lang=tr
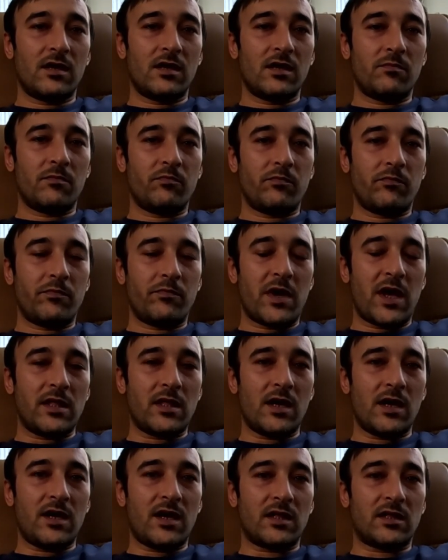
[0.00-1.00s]
ben
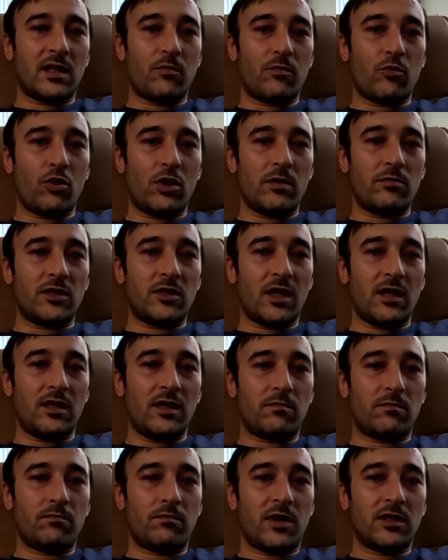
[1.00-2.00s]
hayatta böyle bir şey
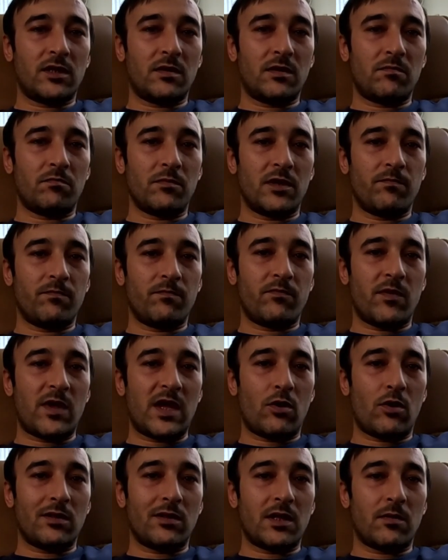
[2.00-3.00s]
yapmadım. Ben o
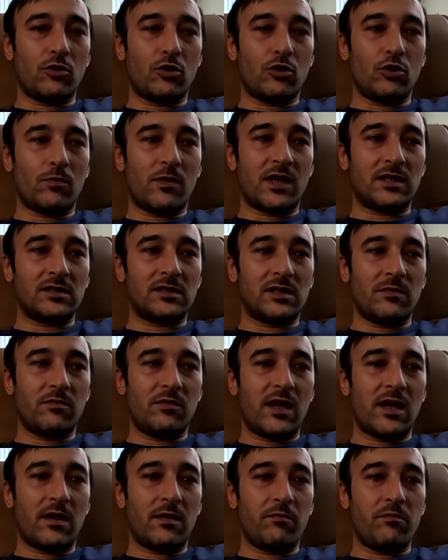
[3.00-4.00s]
adamın numarasını
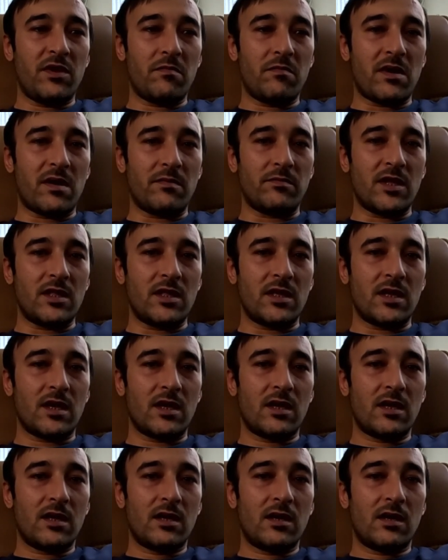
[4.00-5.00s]
bile bilmem dedi.
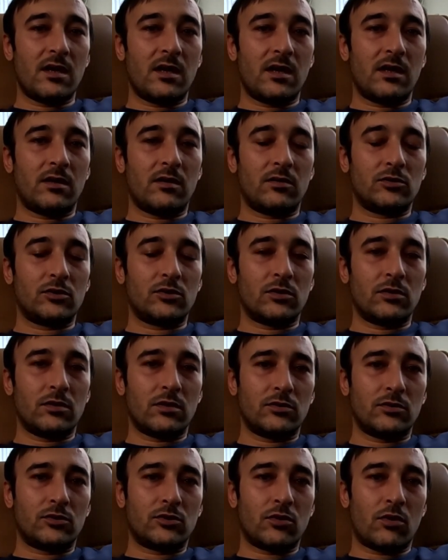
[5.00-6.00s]

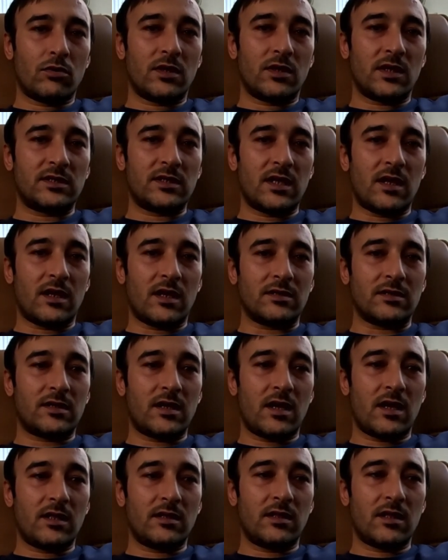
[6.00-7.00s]
Sonra Seda
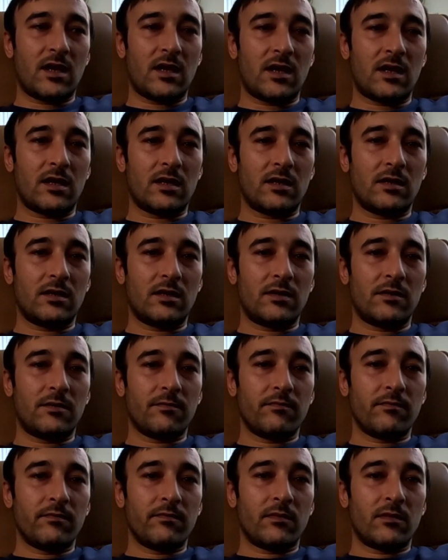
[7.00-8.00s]
Sayan da
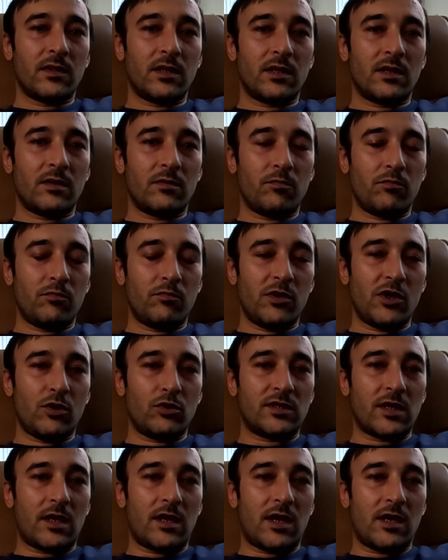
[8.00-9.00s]
bir güzel
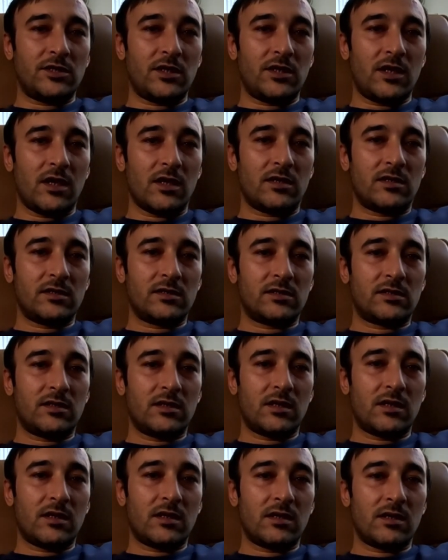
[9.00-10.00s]
Ayşe'ye
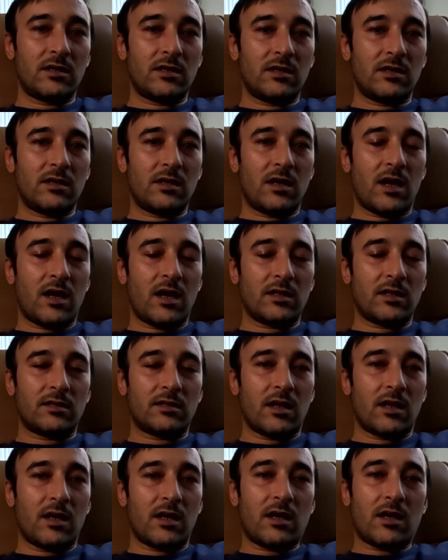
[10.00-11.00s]
kızdı.
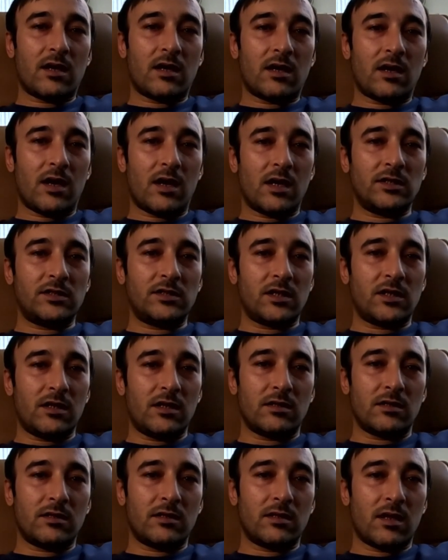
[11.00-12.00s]
Hatta Ayşe'nin
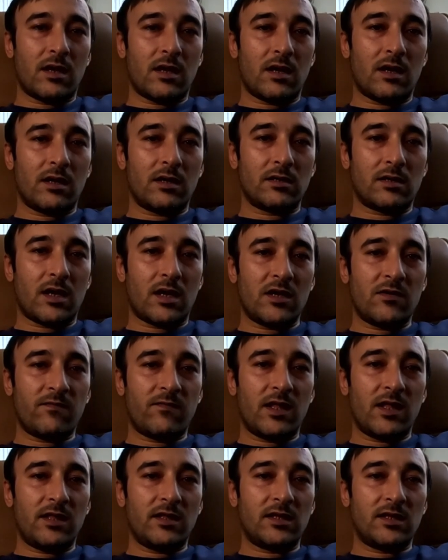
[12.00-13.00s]

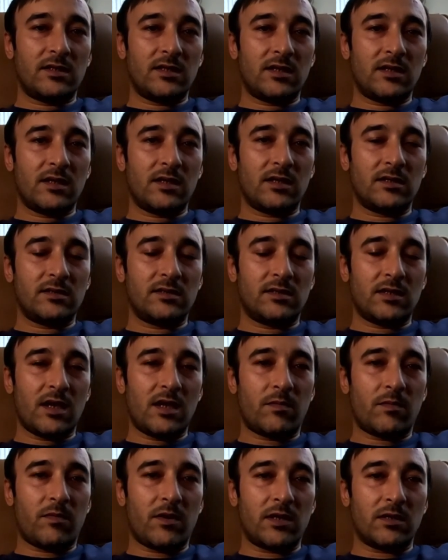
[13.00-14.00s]
kayınvalidesi Zeynep Hanım